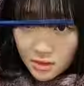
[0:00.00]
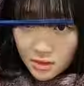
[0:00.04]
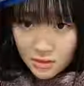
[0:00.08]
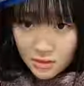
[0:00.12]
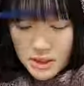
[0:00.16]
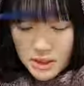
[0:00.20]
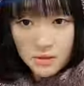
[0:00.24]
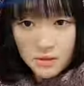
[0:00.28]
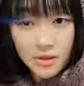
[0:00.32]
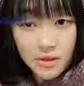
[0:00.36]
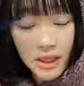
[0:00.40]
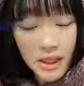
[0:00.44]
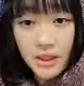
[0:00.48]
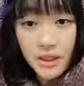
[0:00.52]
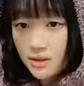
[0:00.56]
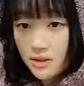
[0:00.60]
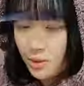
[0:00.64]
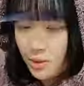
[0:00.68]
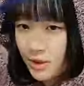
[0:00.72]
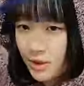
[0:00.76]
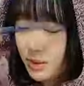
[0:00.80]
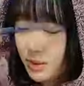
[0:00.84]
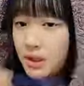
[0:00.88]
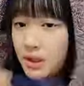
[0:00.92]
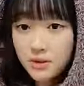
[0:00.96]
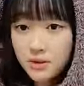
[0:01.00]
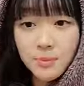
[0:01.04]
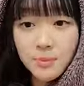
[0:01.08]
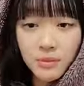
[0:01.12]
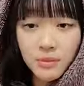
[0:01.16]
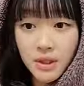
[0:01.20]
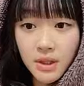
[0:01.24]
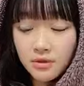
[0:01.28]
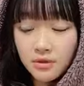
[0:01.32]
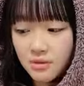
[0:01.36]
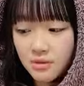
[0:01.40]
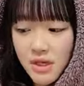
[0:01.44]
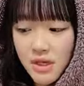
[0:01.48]
今日は楽しみで
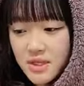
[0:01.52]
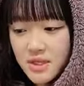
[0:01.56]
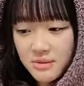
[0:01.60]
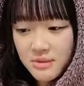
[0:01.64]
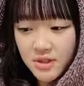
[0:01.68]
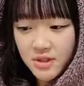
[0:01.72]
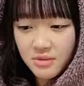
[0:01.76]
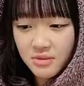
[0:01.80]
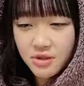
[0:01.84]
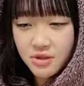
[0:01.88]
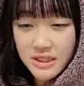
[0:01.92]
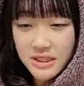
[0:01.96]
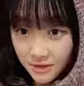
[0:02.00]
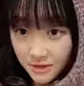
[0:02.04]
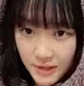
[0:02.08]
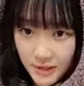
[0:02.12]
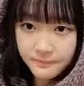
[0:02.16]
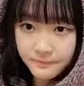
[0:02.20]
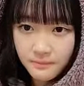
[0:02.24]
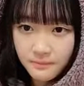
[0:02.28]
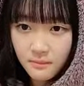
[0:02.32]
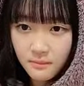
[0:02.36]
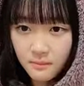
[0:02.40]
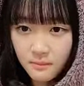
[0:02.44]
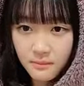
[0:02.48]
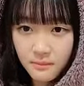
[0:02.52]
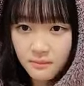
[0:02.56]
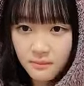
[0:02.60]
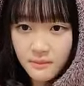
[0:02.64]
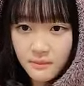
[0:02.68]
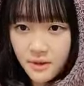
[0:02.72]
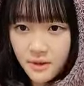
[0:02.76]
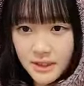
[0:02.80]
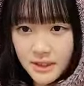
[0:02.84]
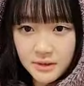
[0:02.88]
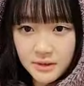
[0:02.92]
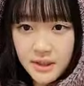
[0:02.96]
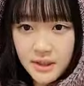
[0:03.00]
すねそうだ
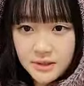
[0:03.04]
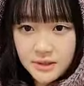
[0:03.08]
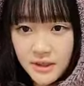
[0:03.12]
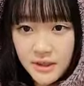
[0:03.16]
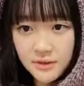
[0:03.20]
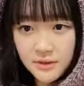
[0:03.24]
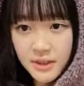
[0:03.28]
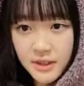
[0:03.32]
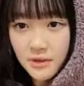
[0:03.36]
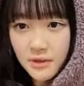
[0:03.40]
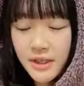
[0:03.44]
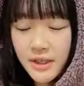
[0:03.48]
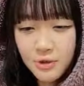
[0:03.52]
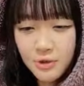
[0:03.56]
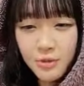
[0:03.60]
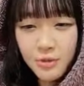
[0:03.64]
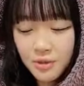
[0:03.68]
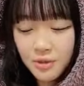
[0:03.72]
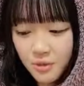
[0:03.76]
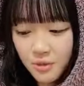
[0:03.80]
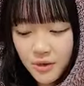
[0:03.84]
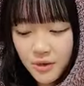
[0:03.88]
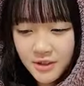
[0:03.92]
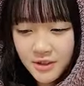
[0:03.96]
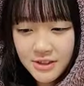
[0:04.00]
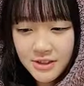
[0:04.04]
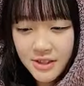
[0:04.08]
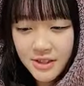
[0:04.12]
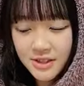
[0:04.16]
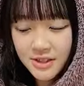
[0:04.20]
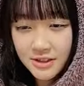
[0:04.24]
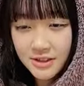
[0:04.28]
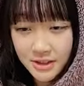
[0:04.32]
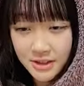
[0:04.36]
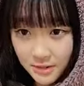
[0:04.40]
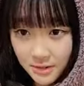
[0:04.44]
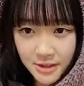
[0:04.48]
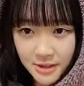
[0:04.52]
昨日匂わせておいたんで
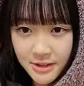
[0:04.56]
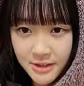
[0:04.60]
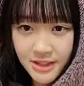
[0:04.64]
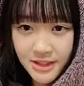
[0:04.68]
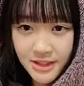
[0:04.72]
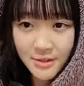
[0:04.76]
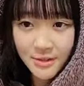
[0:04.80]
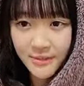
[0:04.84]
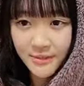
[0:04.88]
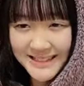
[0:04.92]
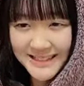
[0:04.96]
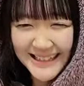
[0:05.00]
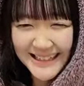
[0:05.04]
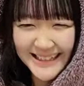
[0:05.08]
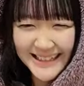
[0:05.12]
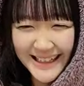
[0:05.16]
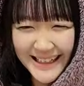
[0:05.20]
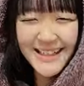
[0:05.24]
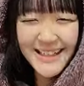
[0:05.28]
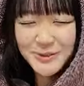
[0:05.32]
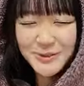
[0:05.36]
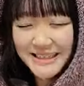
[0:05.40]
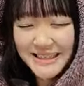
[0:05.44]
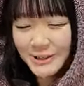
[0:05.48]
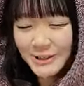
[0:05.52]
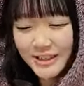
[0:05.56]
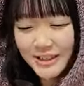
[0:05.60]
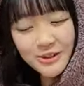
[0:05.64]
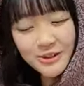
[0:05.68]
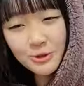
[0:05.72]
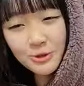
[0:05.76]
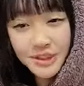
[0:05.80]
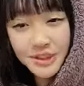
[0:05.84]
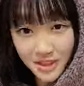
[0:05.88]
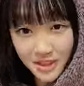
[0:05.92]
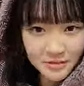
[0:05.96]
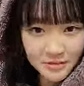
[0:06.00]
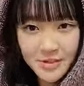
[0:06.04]
すよ今日は楽し
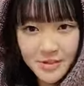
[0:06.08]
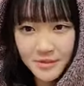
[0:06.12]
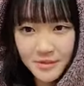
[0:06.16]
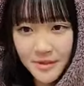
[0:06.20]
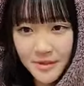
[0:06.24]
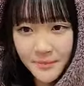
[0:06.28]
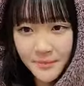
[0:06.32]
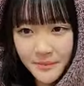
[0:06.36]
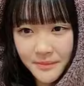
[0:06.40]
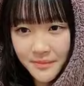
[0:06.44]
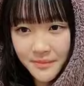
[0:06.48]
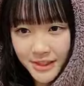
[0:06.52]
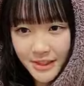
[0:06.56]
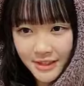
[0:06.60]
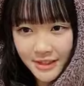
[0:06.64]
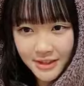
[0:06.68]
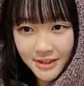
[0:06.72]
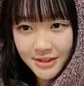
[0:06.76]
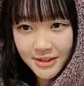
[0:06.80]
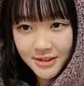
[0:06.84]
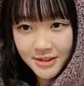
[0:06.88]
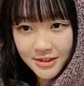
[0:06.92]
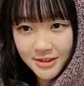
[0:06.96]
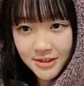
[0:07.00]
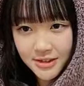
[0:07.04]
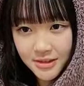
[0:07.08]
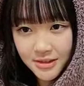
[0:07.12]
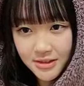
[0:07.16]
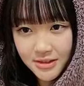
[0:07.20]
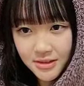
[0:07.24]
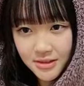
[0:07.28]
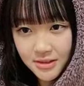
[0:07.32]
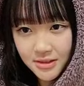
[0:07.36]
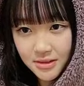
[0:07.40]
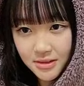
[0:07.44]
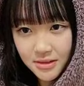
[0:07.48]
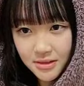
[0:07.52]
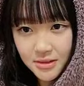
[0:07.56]
みなことがいっぱいあり
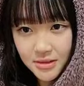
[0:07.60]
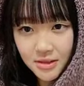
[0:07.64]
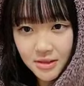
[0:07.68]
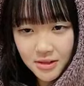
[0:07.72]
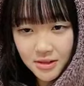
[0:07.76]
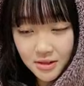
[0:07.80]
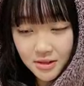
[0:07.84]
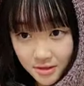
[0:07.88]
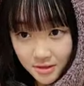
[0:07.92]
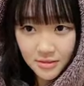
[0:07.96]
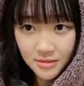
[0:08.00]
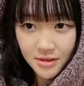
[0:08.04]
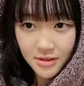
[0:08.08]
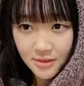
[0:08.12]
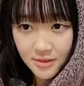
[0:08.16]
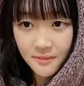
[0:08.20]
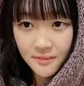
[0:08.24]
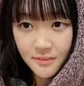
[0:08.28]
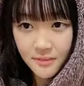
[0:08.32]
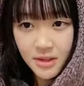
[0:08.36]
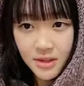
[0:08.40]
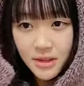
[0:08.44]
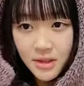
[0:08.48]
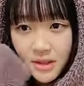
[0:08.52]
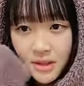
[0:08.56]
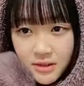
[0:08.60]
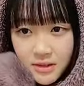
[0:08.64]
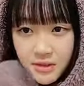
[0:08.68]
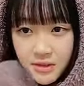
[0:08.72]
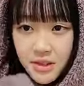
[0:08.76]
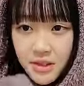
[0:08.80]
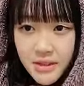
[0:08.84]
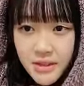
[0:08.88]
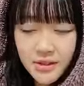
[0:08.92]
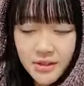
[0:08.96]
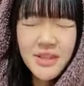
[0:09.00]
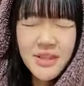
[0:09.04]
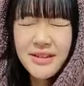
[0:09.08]
ますって
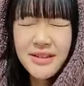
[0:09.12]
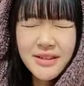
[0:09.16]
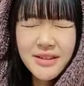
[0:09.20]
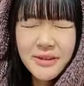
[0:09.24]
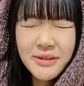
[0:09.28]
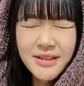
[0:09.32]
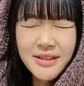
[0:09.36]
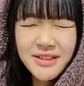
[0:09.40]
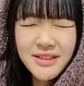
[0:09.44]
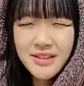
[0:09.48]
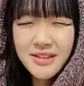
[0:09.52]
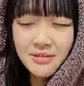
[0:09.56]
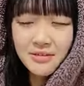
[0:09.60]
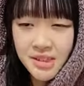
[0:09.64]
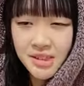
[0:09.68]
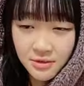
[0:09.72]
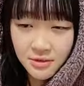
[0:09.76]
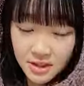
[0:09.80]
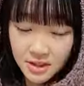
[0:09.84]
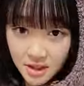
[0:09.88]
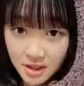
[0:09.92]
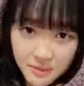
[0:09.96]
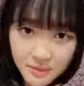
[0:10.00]
楽しみなこと